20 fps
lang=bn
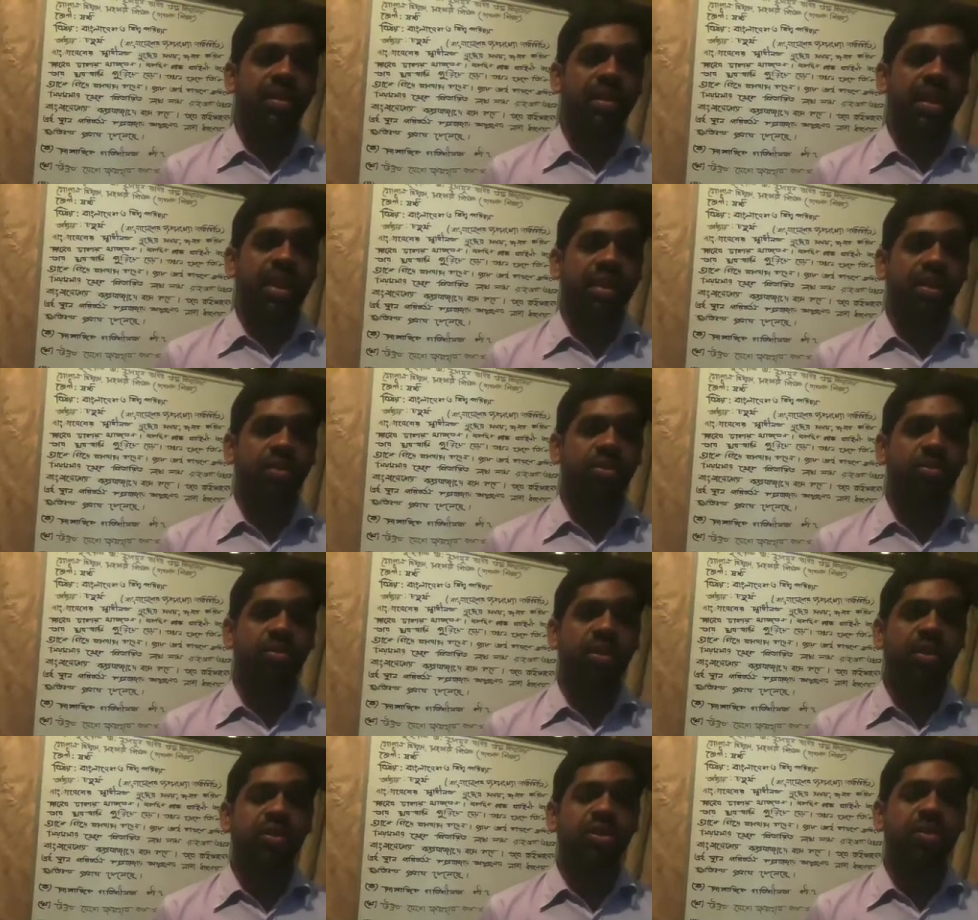ডাক্তার
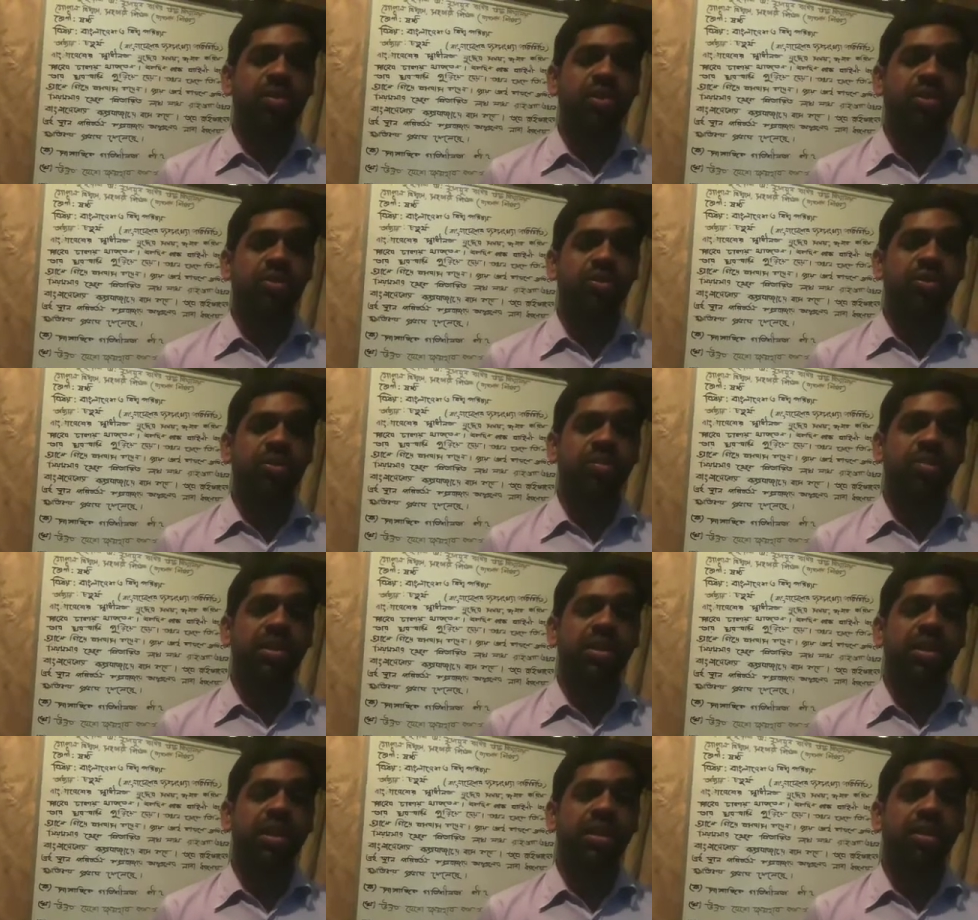হুমায়ুন কবির উচ্চ
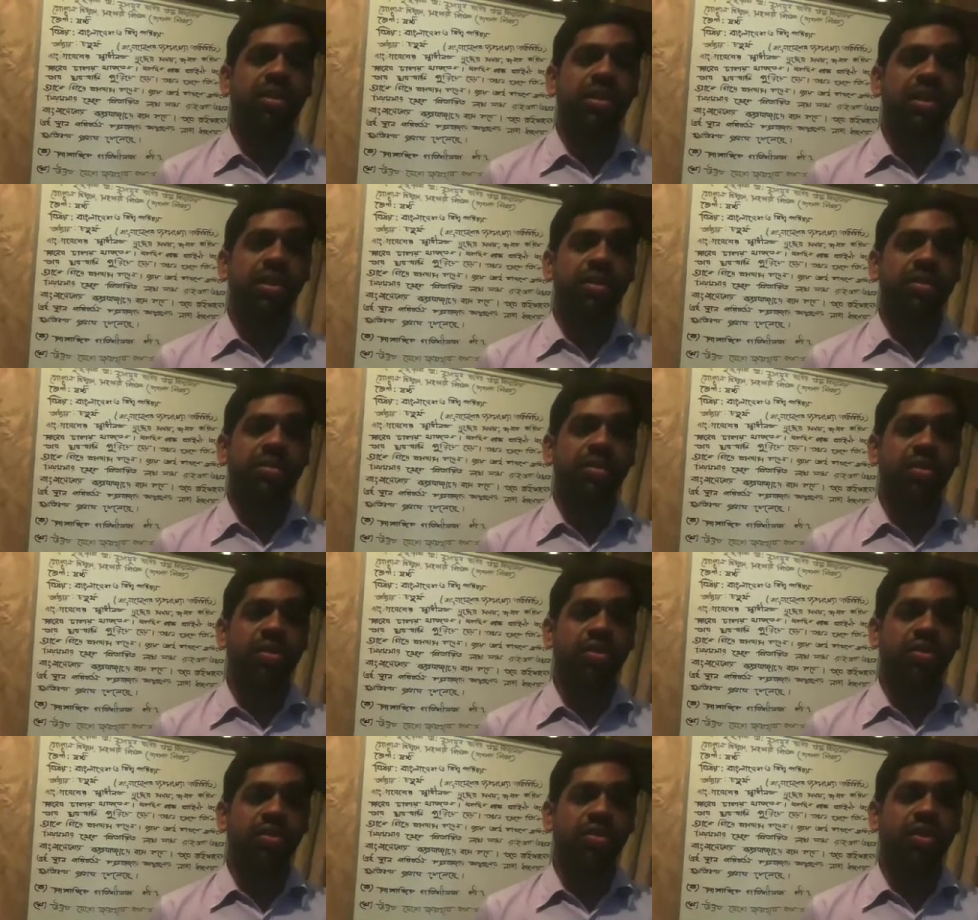বিদ্যালয়
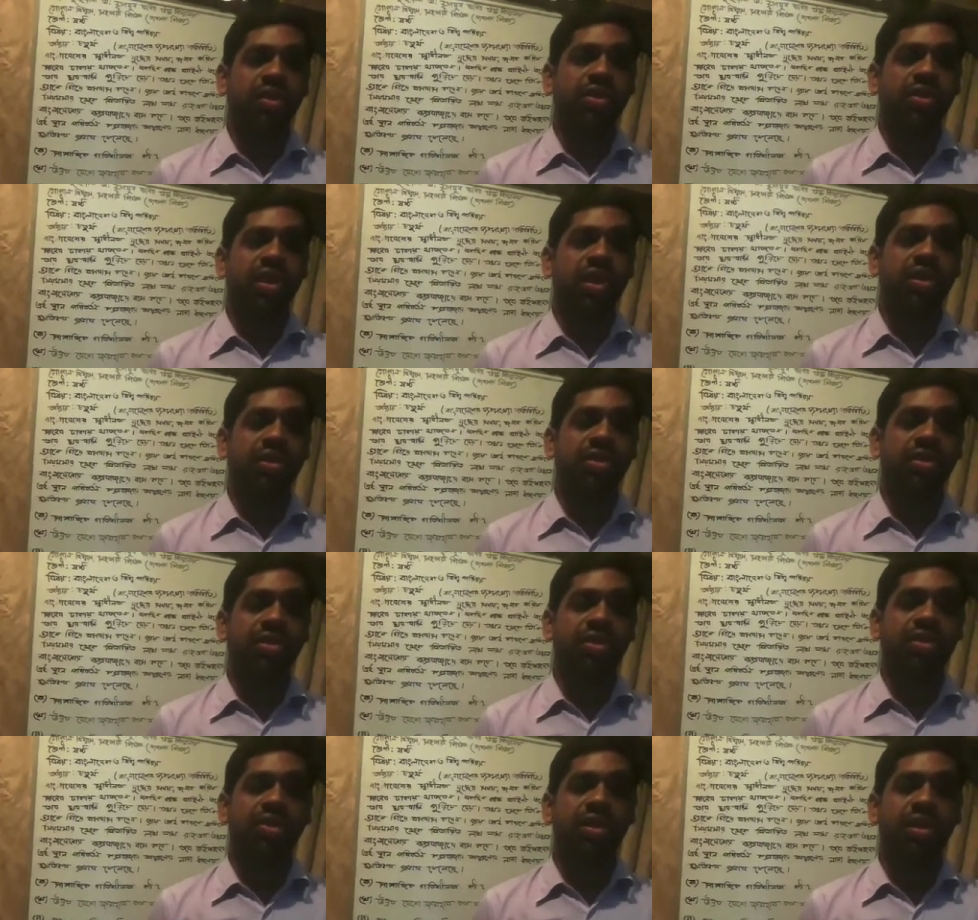সহকারী
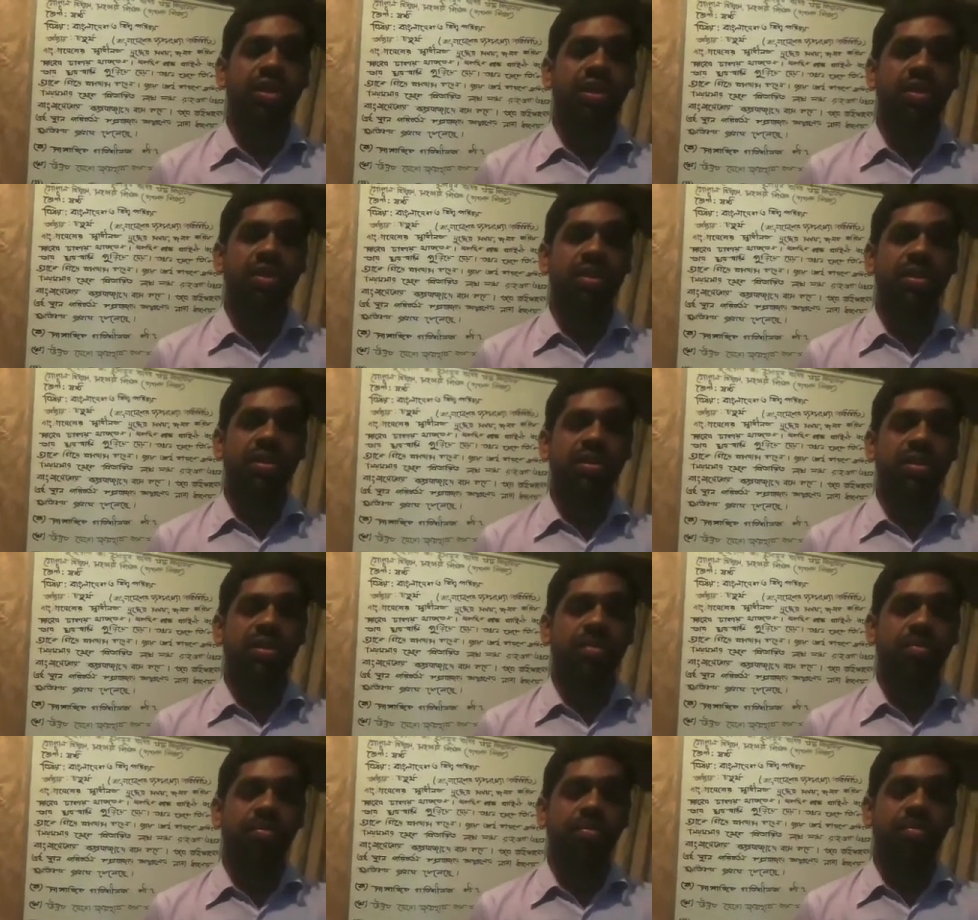শিক্ষক
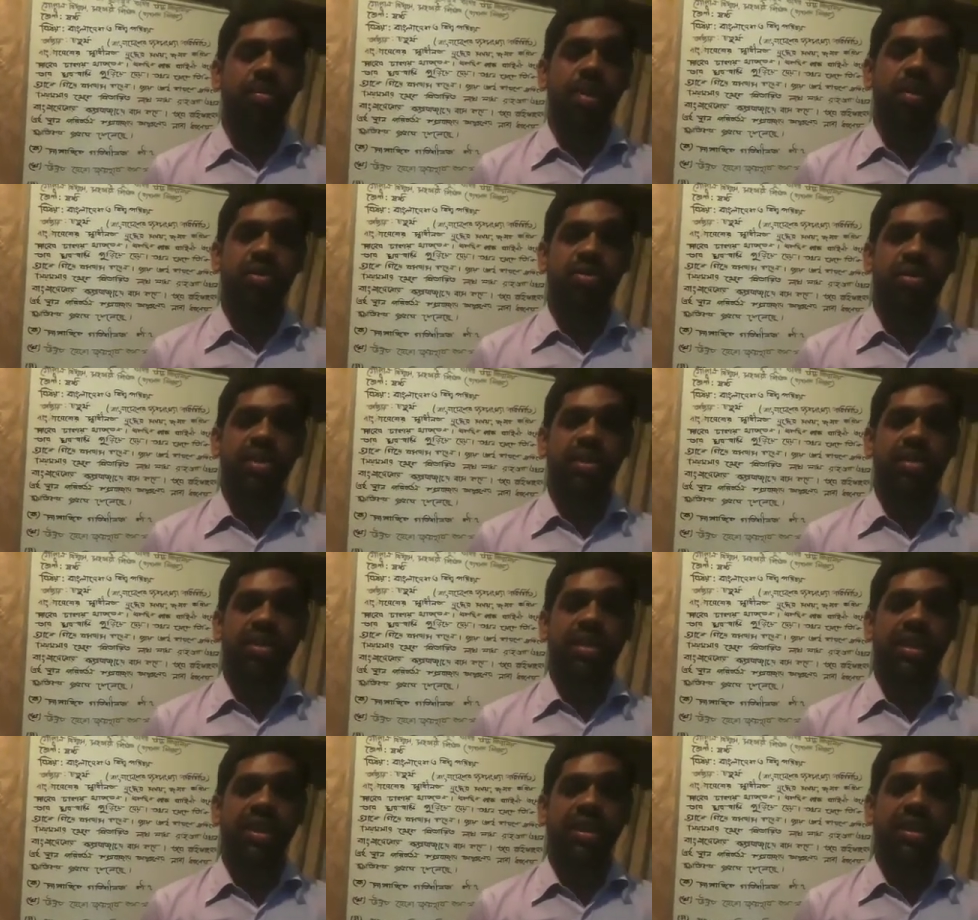
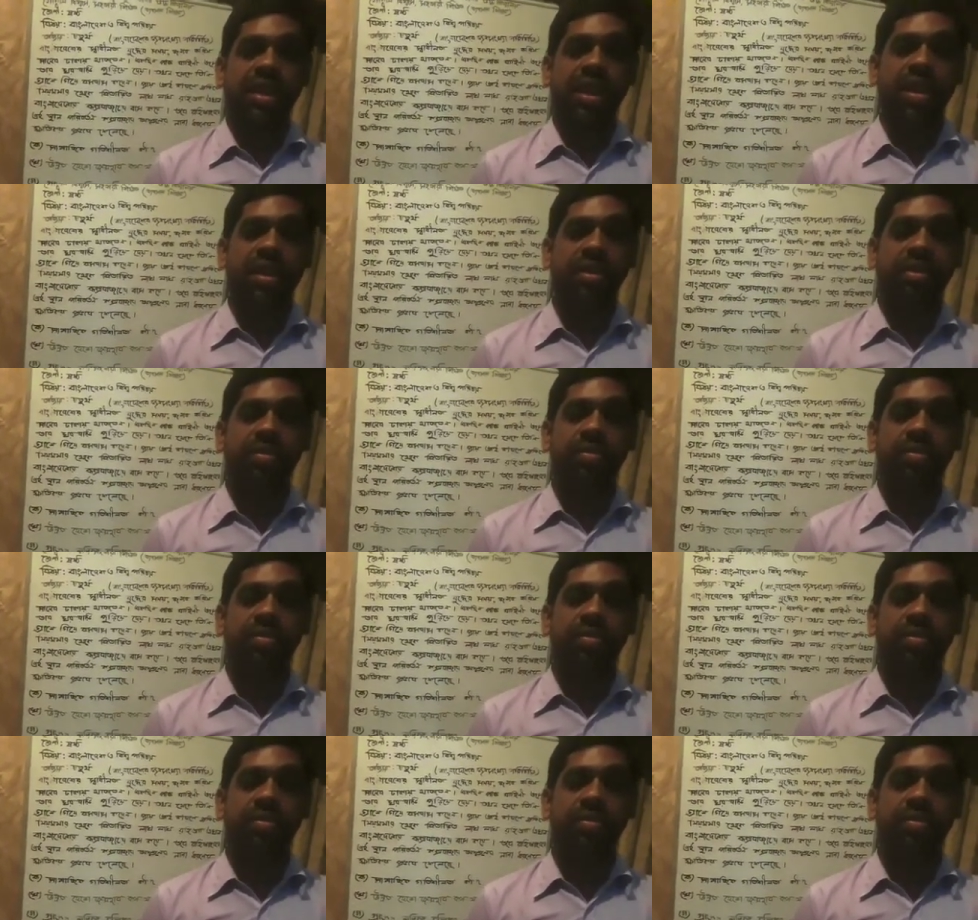ব্যবসায় শিক্ষা